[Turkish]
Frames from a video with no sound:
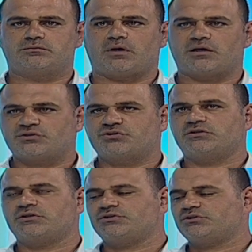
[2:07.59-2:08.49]

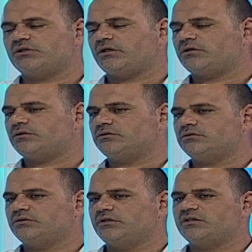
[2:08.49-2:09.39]
Atıcılık işine
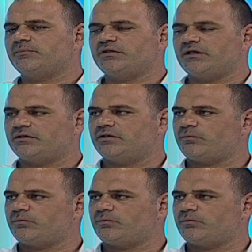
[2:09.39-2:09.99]
2007'de e,